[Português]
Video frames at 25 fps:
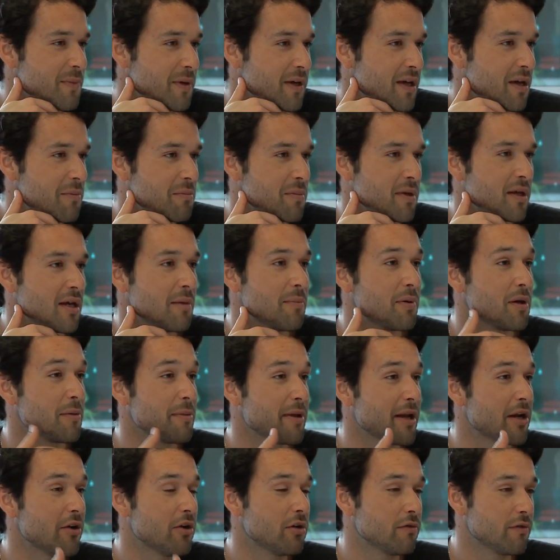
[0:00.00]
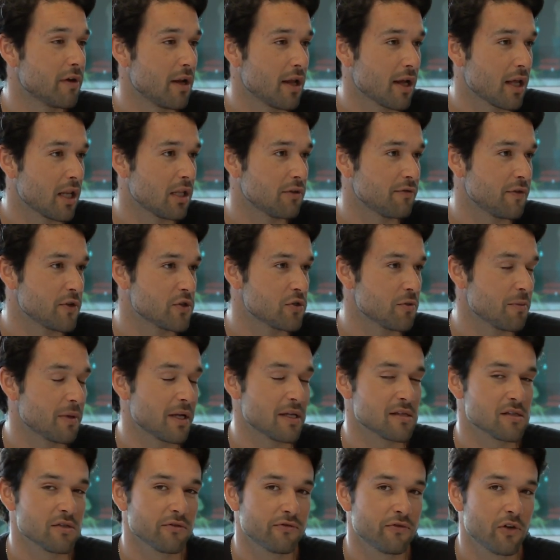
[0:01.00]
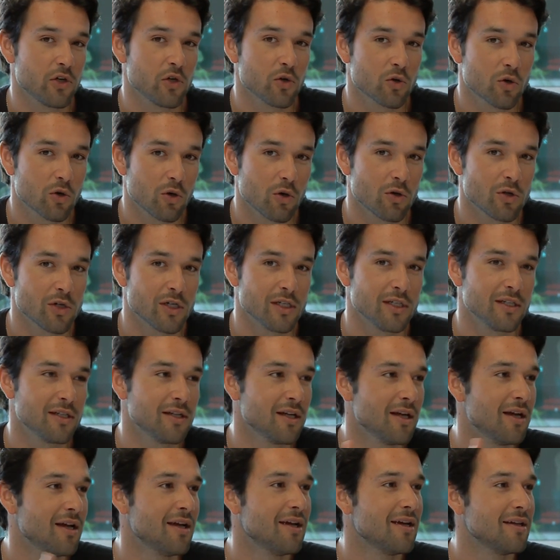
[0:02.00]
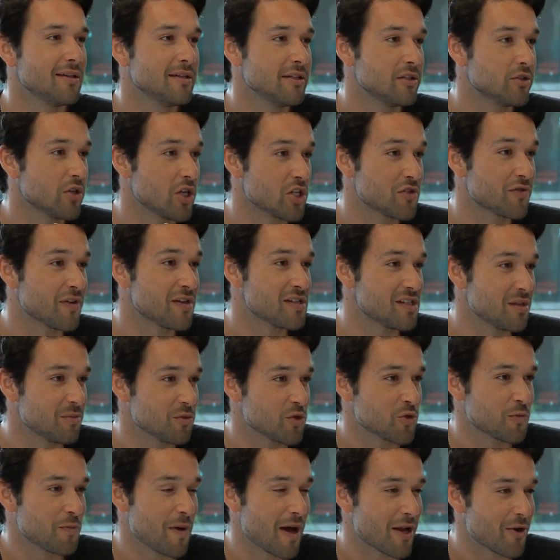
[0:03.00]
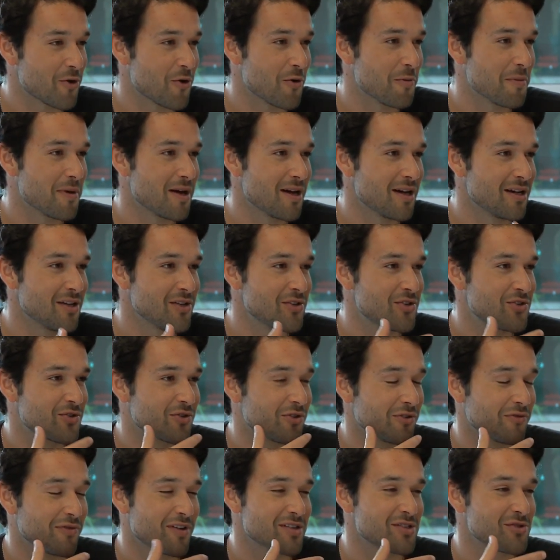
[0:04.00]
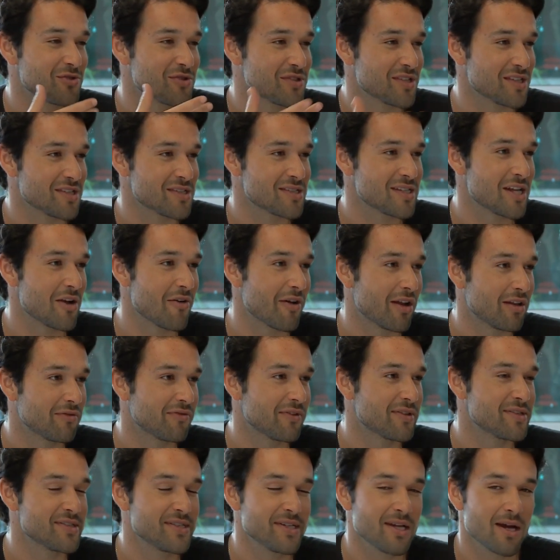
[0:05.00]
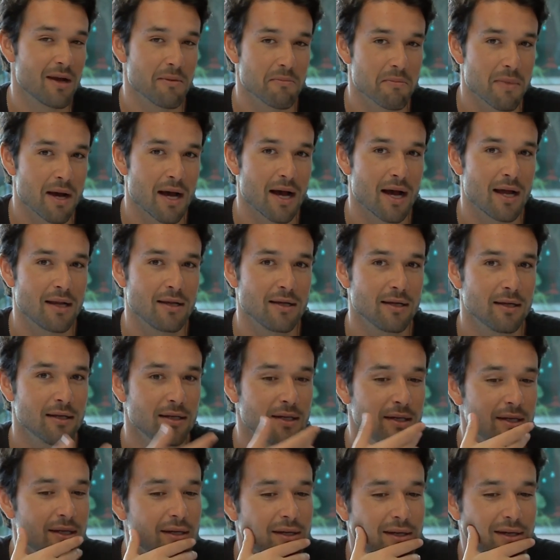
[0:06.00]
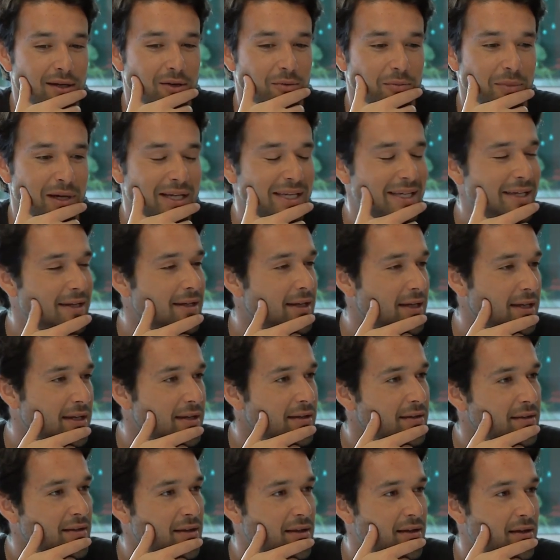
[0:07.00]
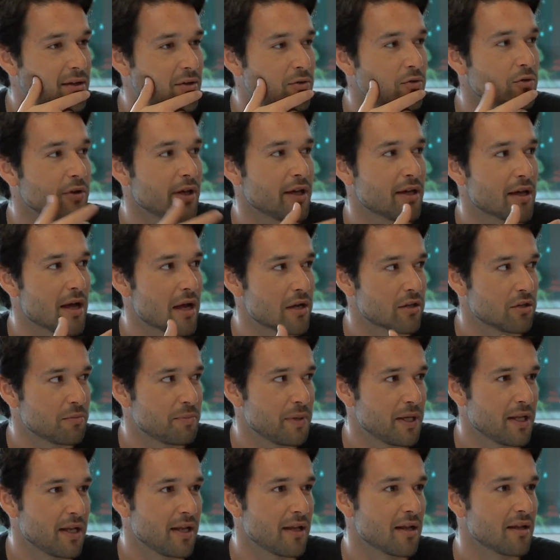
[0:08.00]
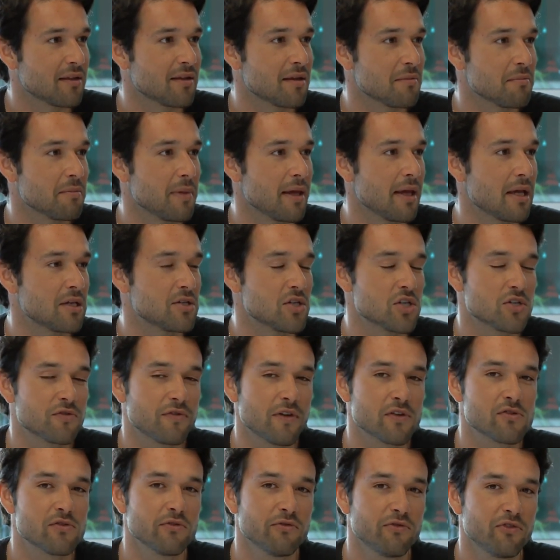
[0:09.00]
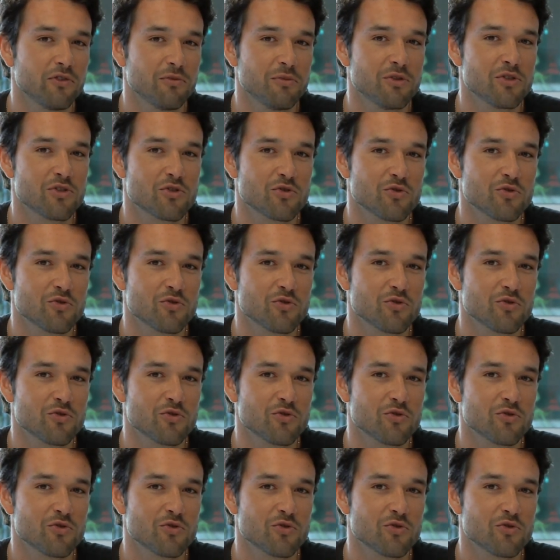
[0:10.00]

amiga minha. A primeira novela que ela fez no Brasil foi O Clone. E nós fazíamos par romântico. Eu fazia o Cecel, ela fazia a Malha. Uma querida. O Ricardo Pereira também. A gente fez um filme